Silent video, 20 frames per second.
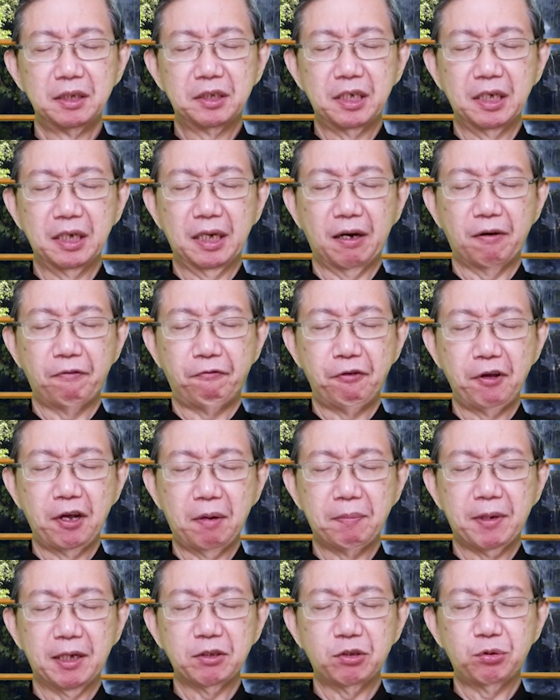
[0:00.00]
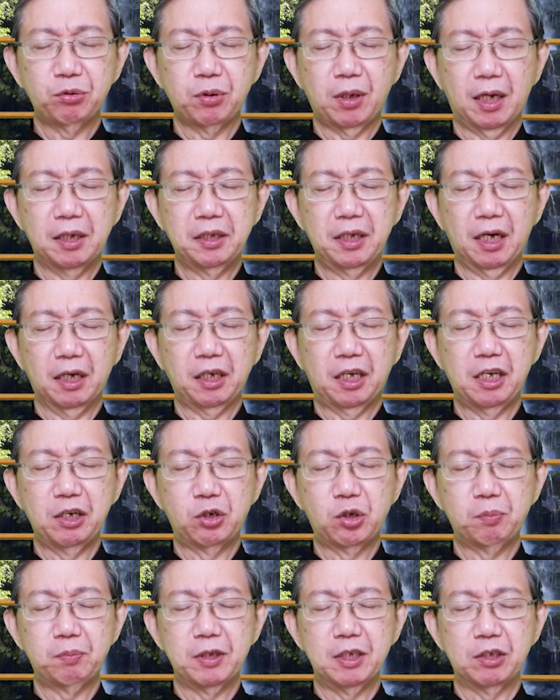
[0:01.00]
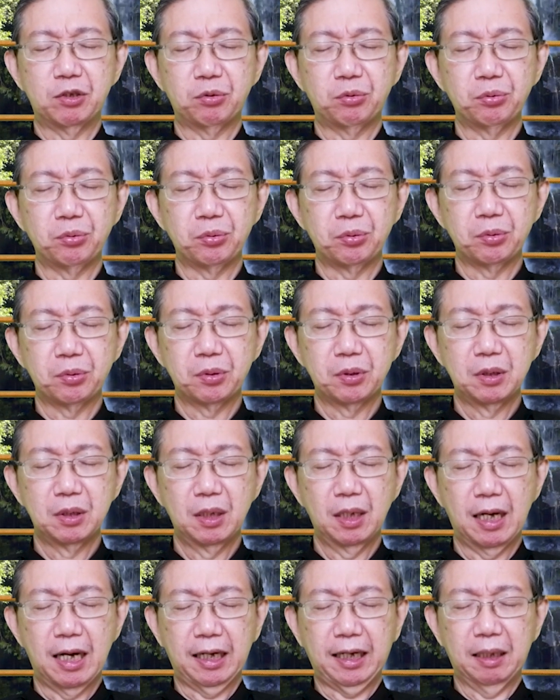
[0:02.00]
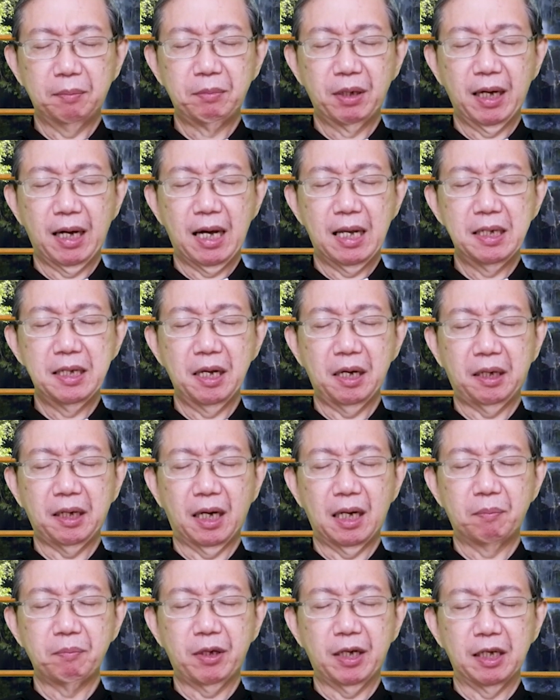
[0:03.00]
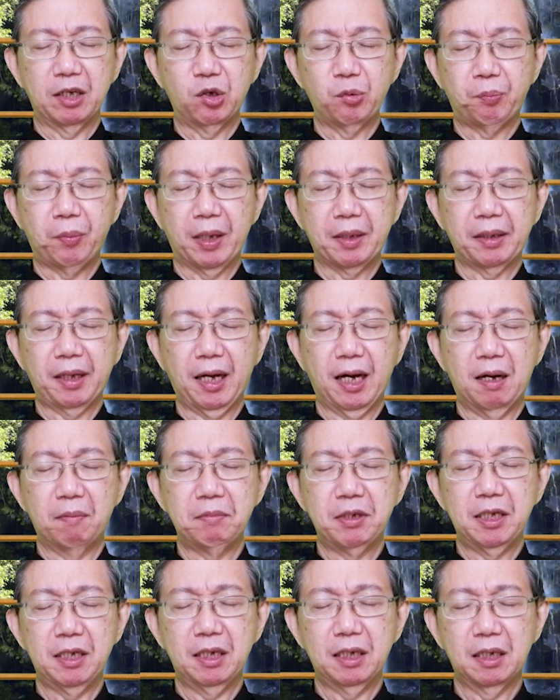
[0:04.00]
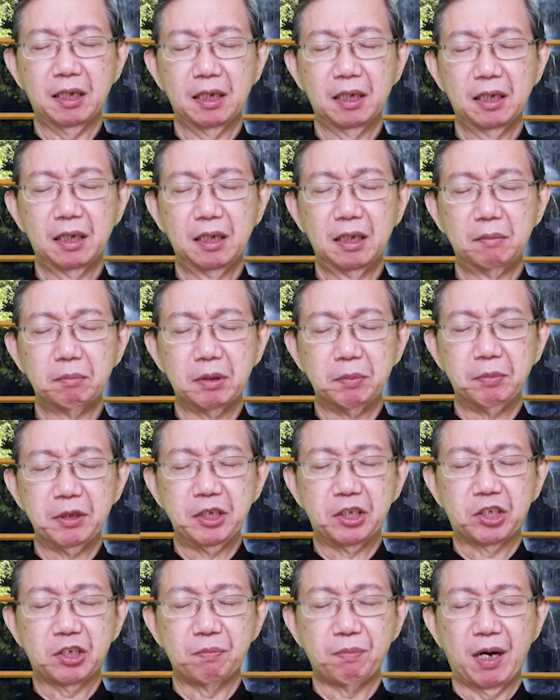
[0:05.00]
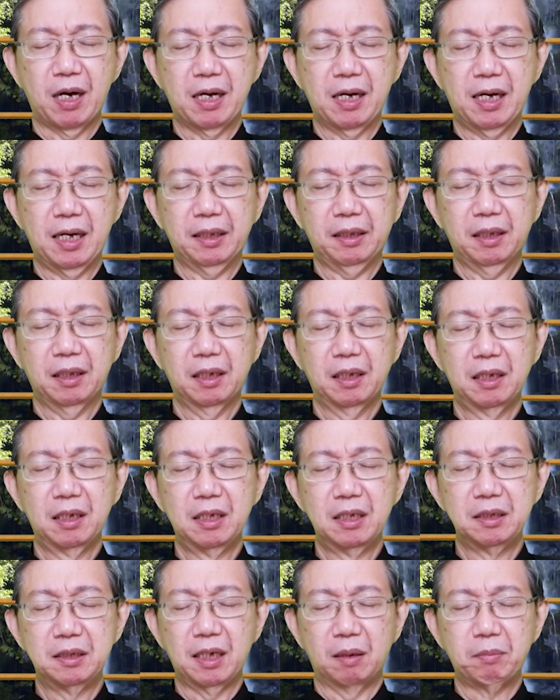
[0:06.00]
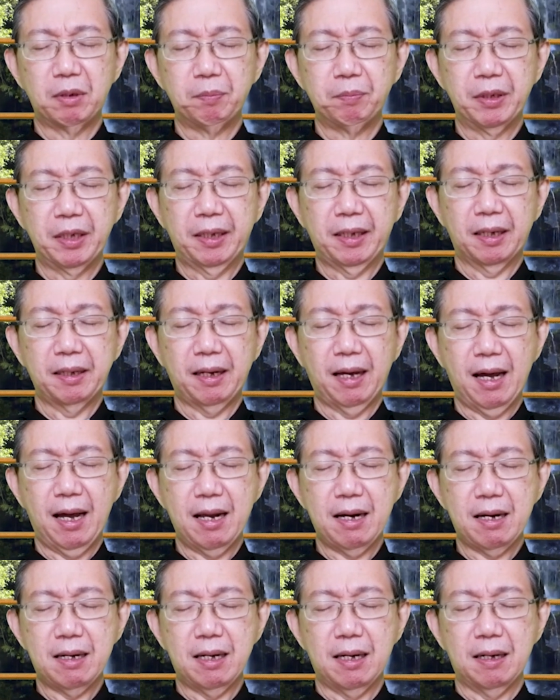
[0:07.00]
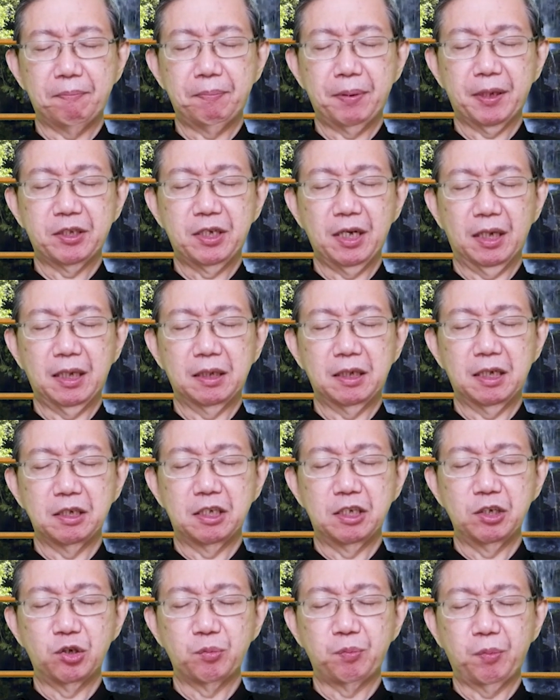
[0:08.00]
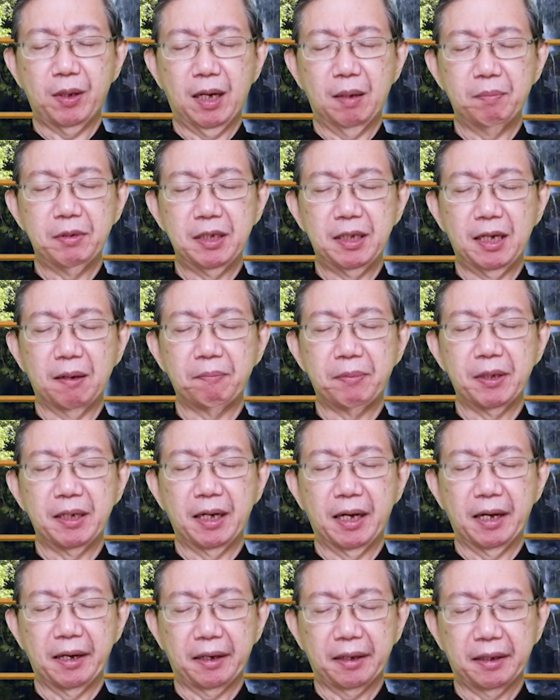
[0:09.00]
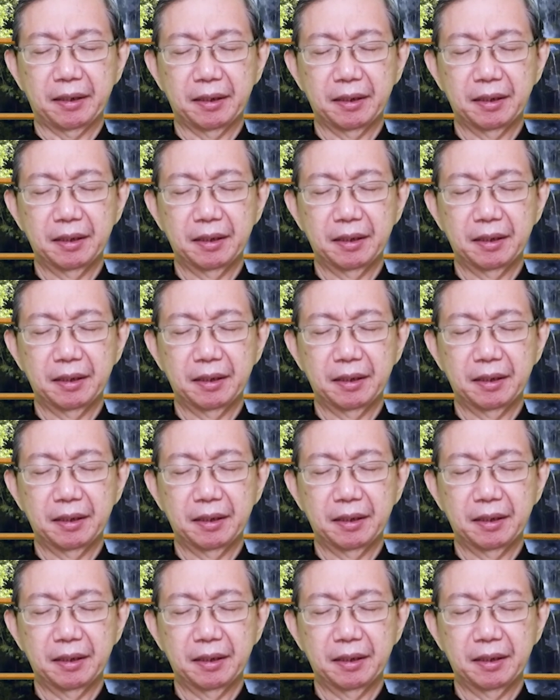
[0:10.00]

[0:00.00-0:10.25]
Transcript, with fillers: sehingga firman Tuhan yang hidup itu akan mengalir dalam kehidupan kami, memberi semangat dan memberikan arah perjalanan hidup kami yang benar.